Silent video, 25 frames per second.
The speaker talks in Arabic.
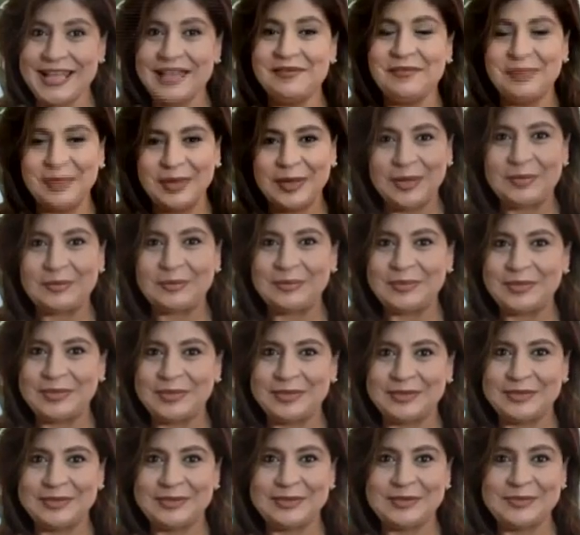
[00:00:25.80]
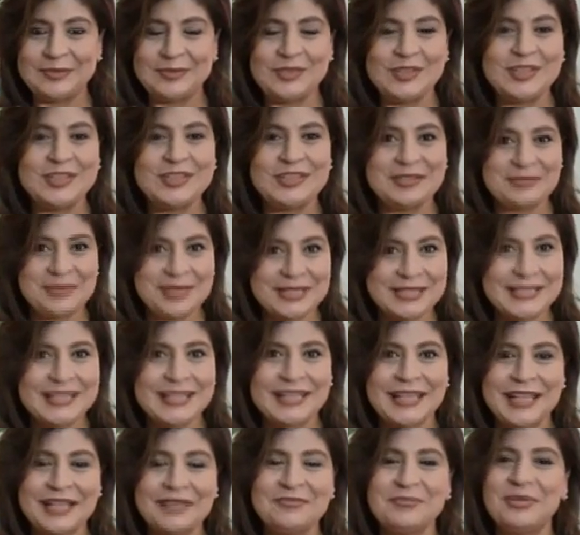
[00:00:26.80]
قلبك ابيض مش انت بس
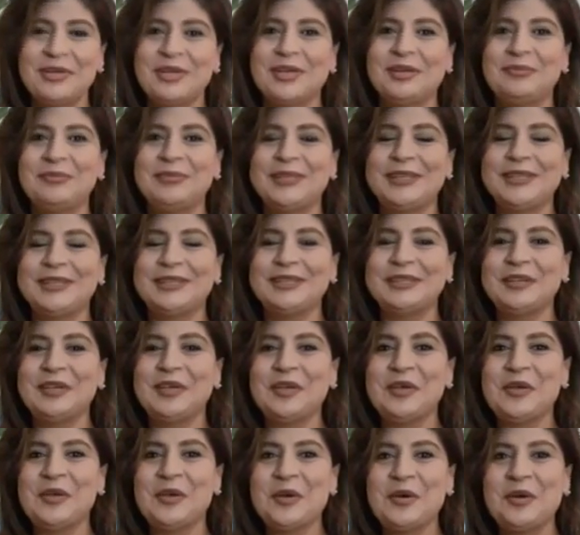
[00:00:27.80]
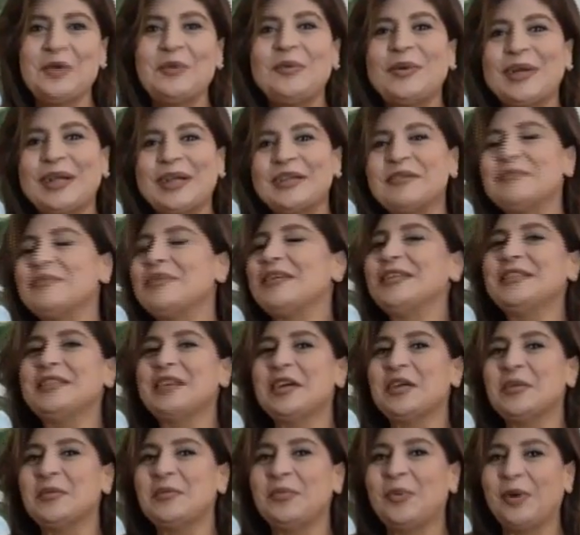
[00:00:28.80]
اللي قلبك ابيض هو كمان
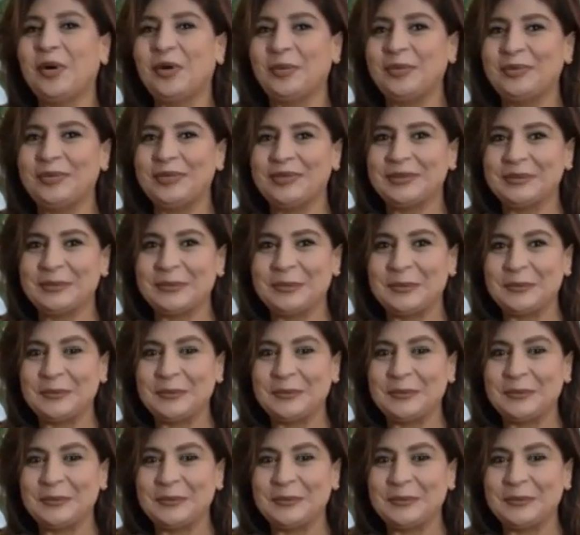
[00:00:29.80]
قلبه ابيض